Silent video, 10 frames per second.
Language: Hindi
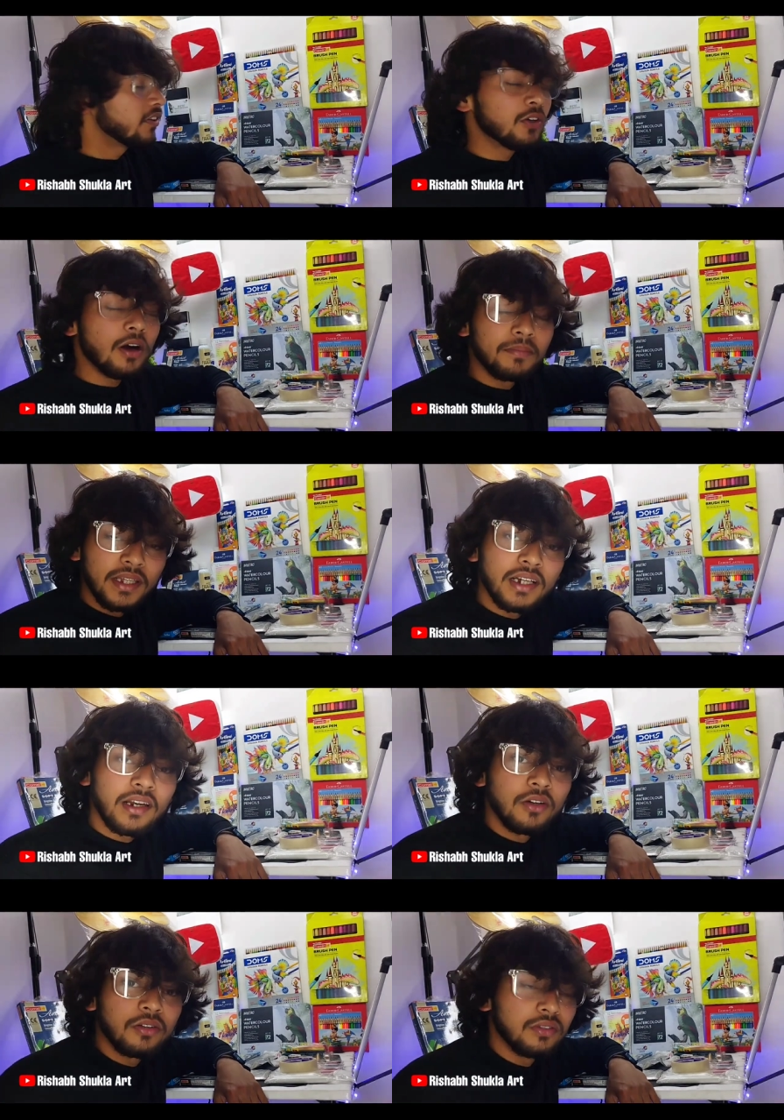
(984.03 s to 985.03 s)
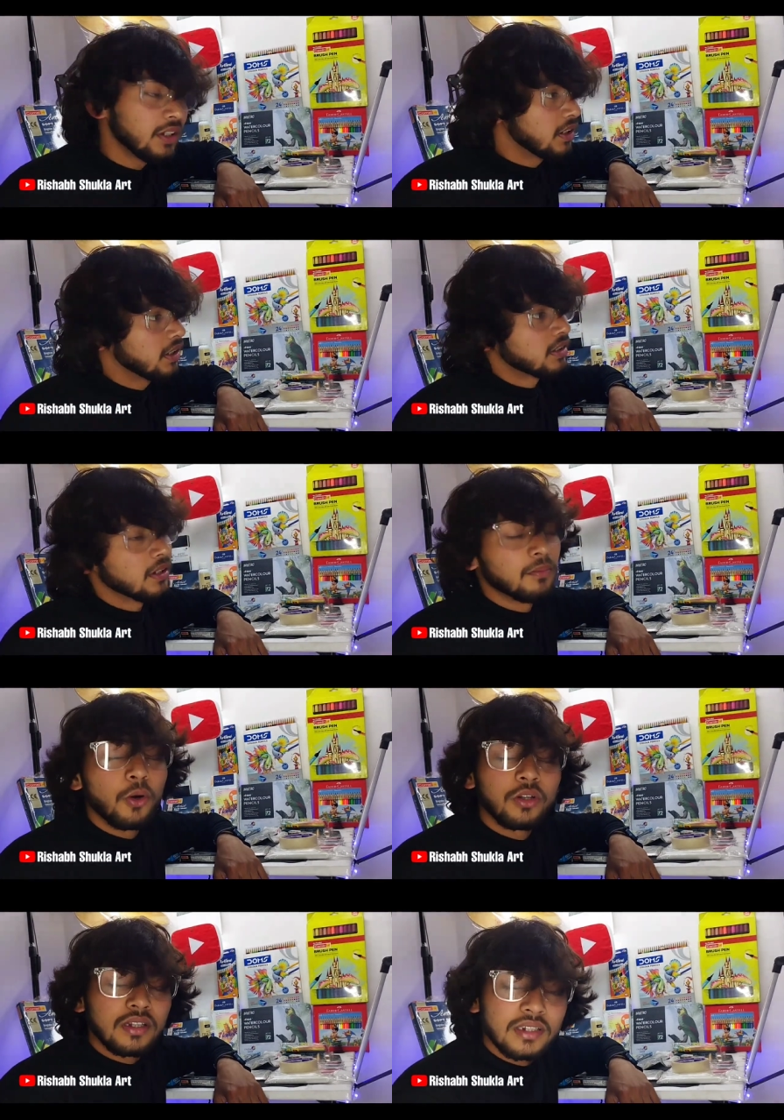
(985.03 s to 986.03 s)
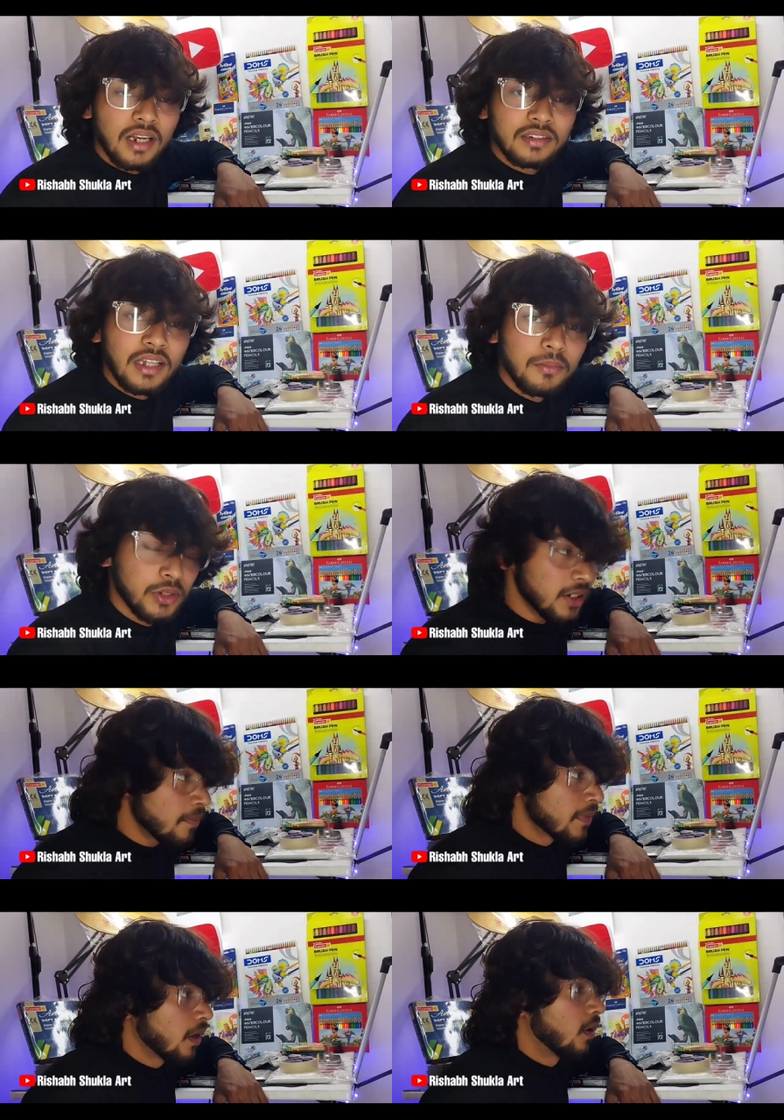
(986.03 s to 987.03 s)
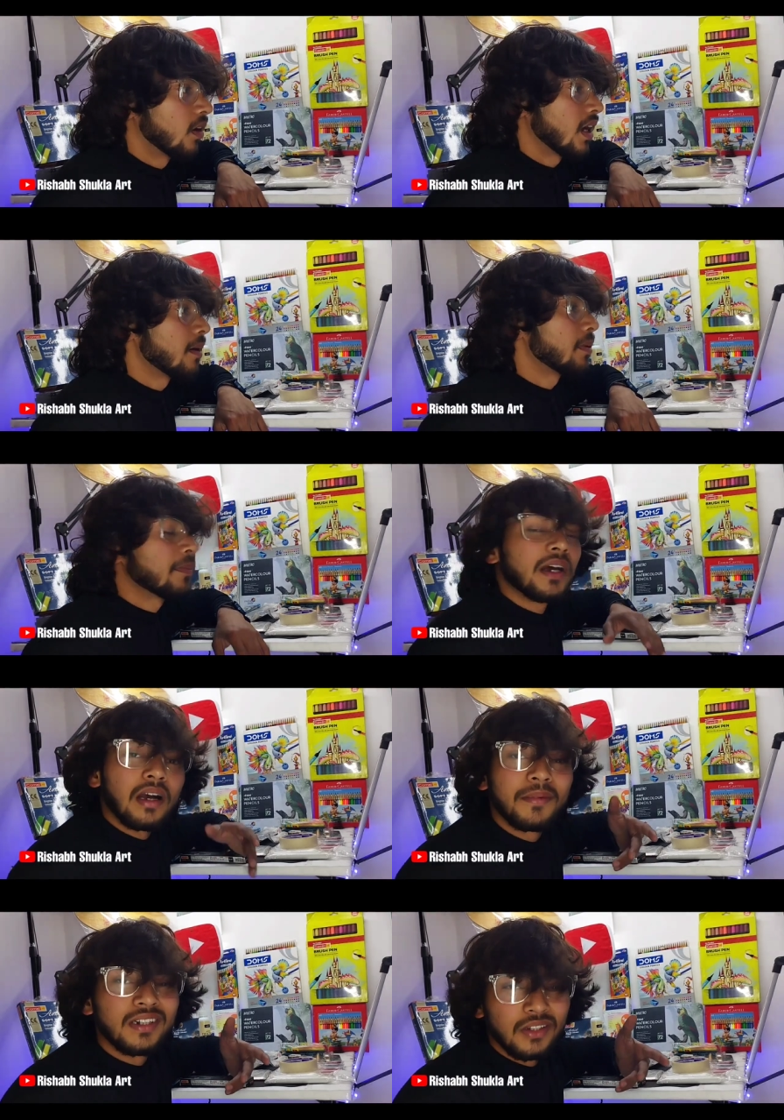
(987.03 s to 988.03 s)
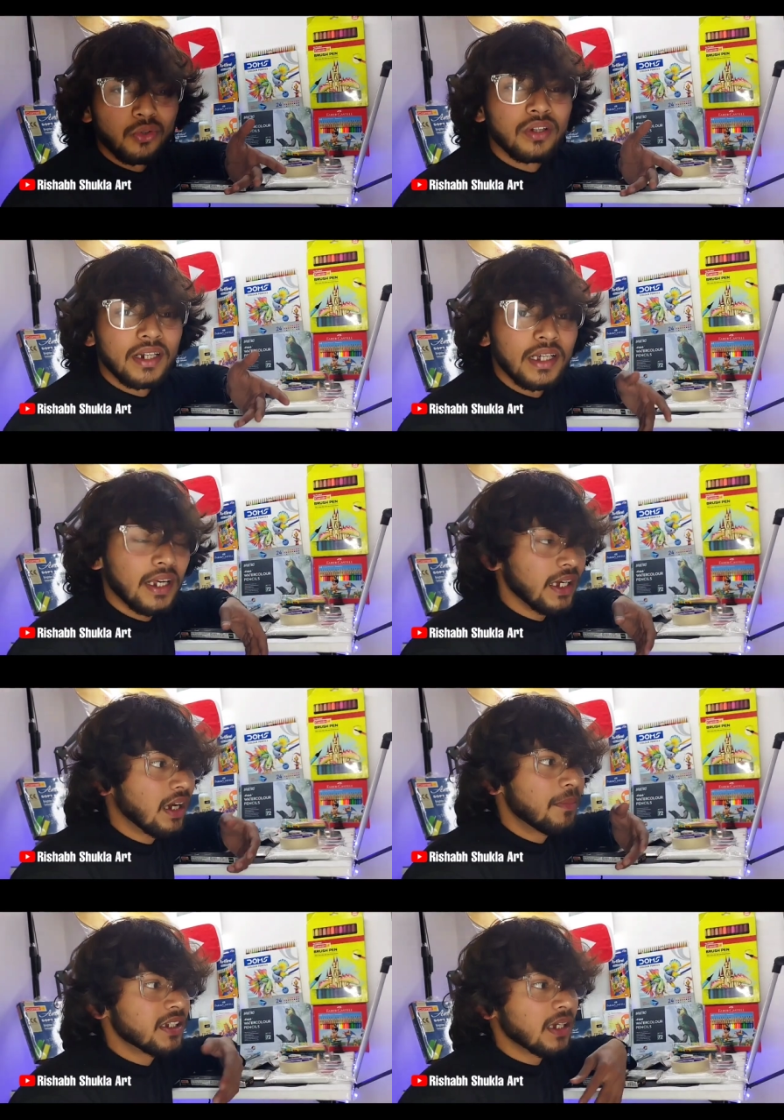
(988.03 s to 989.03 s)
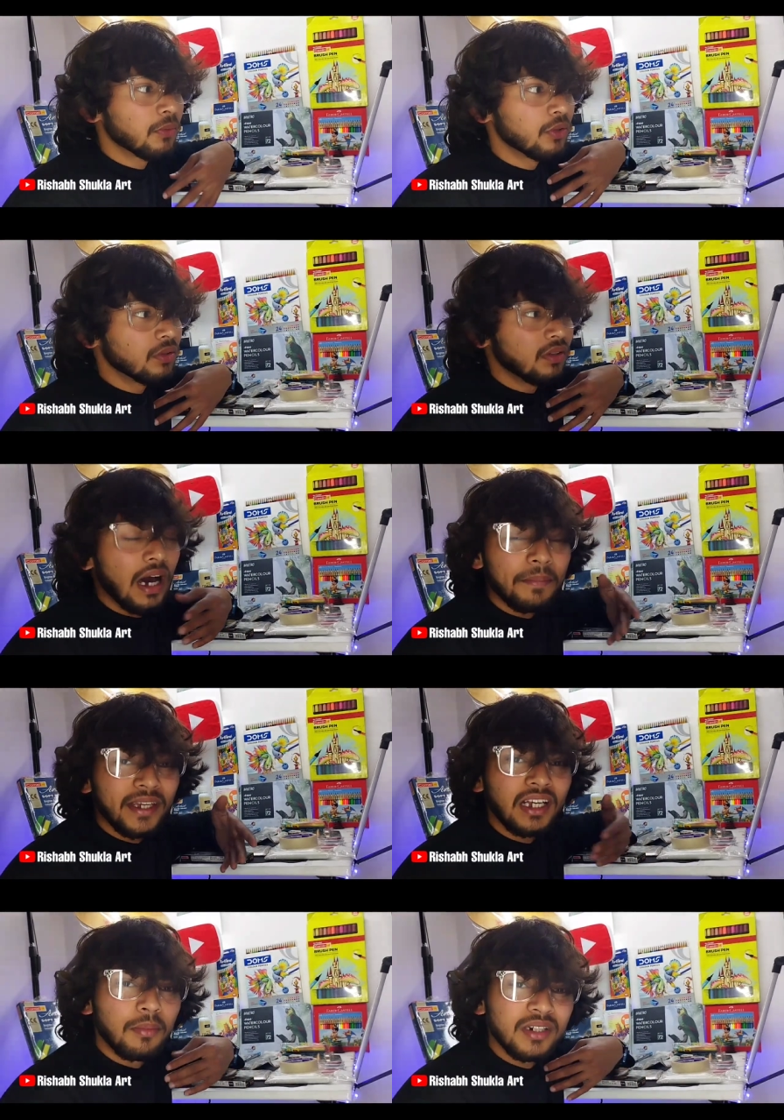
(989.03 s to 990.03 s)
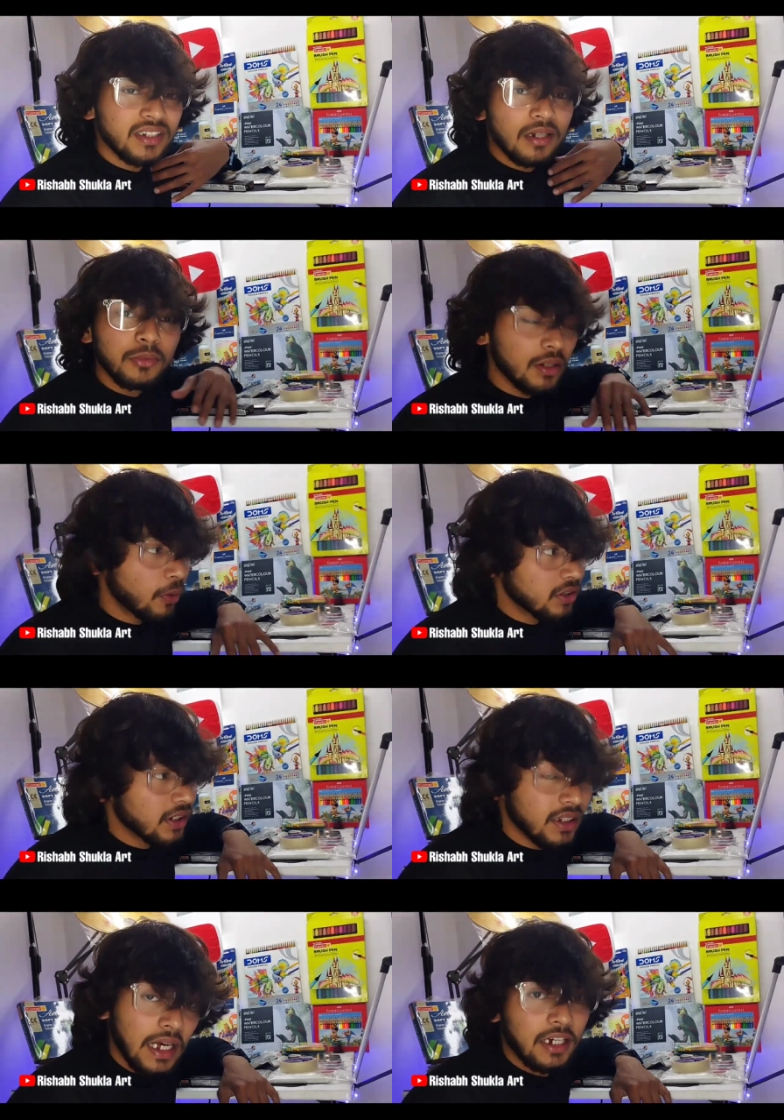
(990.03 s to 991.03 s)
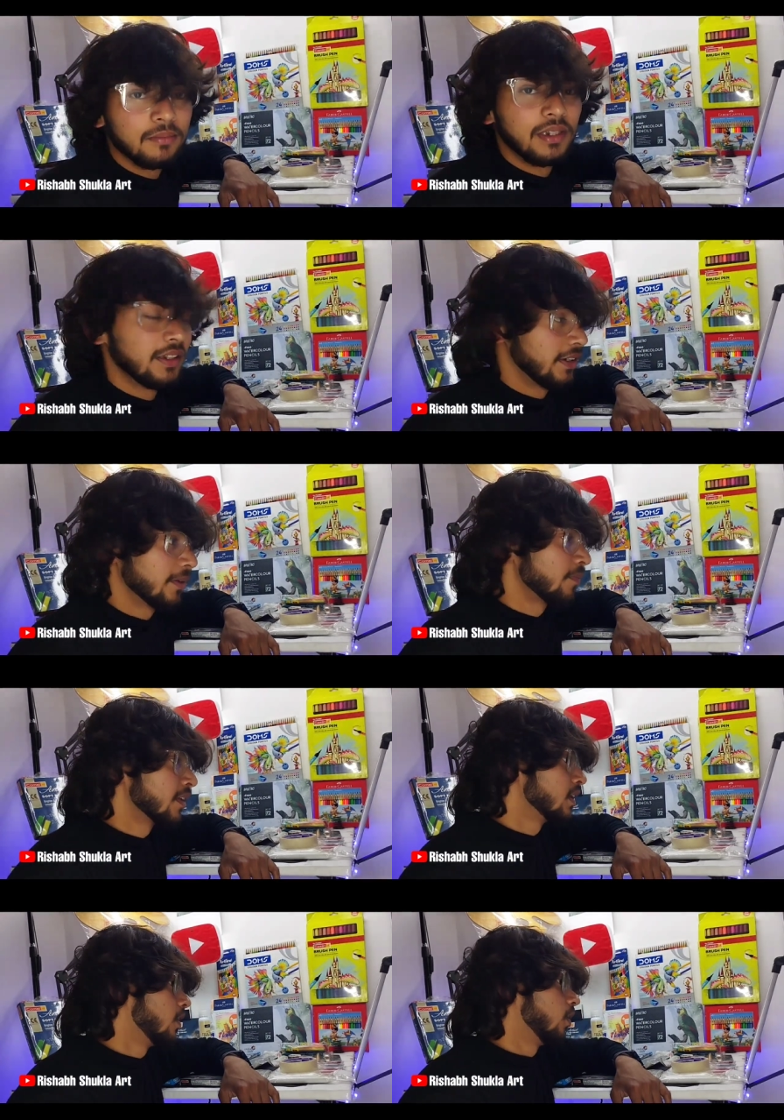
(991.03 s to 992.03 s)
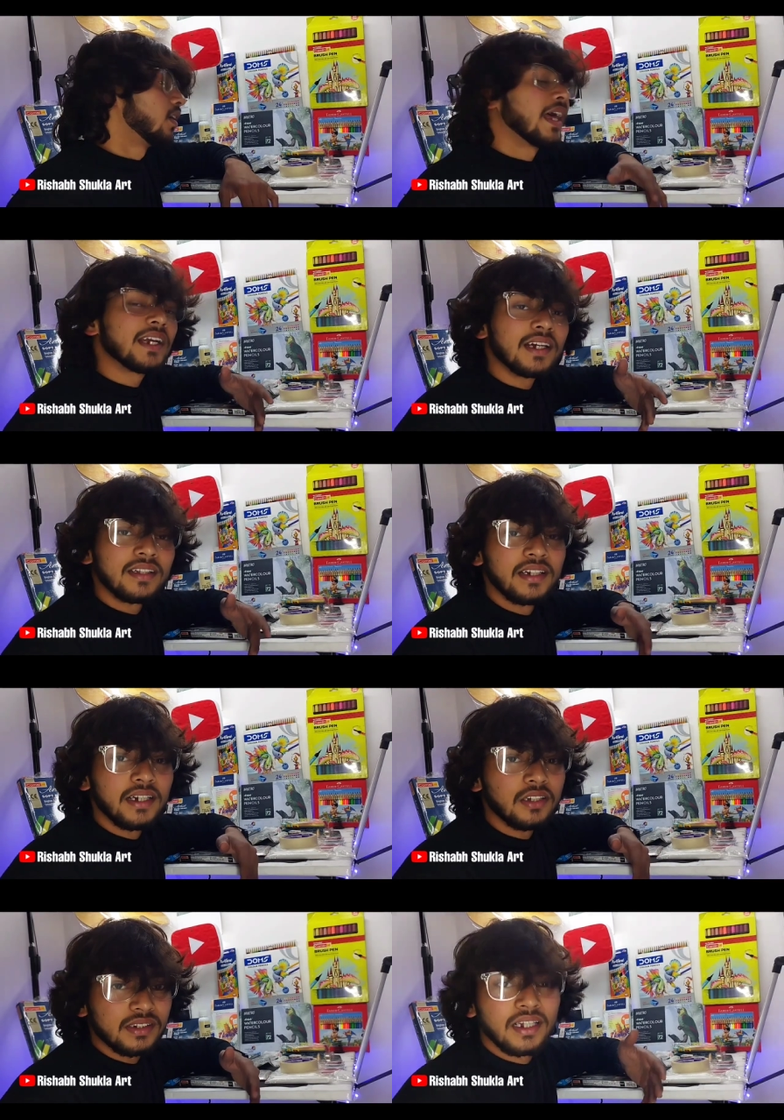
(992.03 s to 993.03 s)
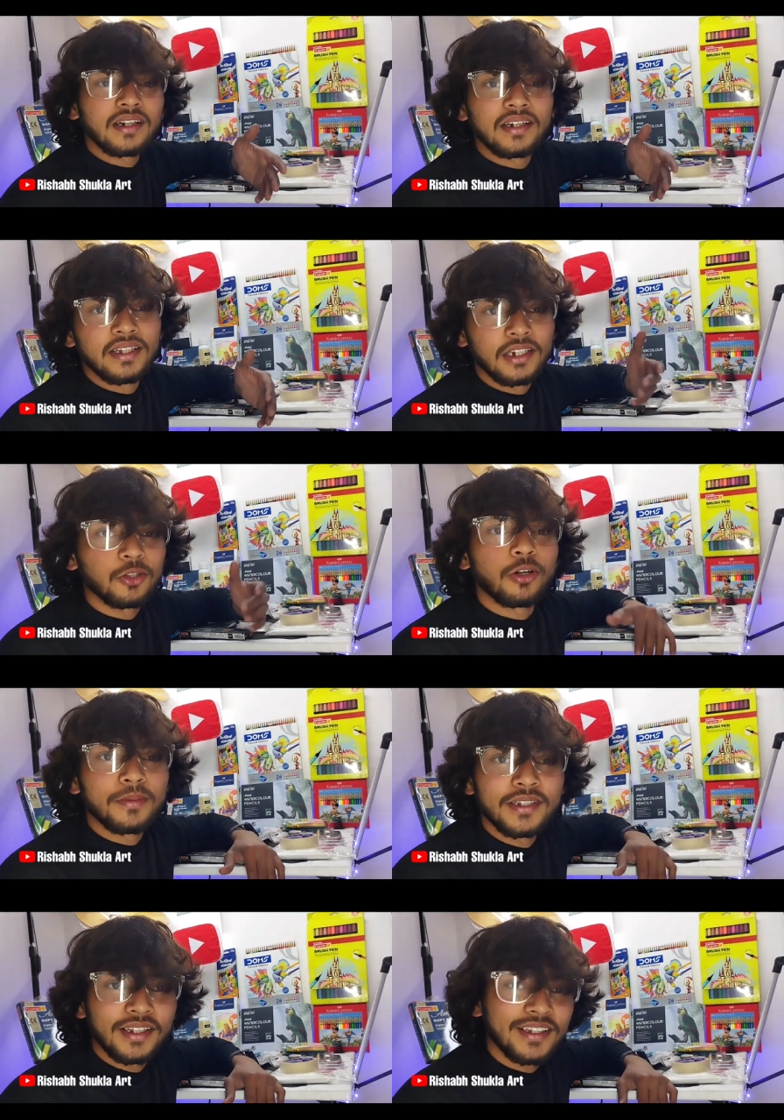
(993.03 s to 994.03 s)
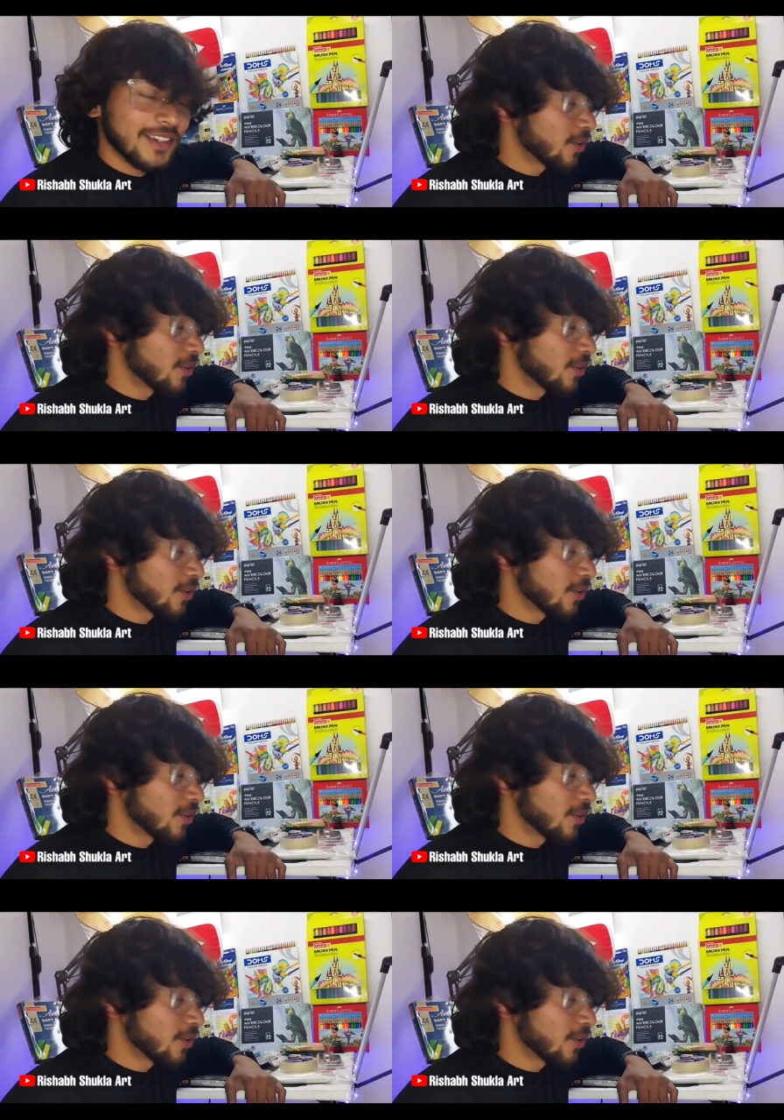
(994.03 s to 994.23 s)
तक वीडियो आप देख रहे हो तो ये जैसे बहुत अच्छा लगता है मुझे और आप अपना कमेंट ज़रूर करिए यार एक कमेंट से आपको आपके कमेंट से ना मुझे बहुत ज़्यादा ताकत मिलती है और लाइक कर देंगे शेयर कर देंगे तो और भी ज़्यादा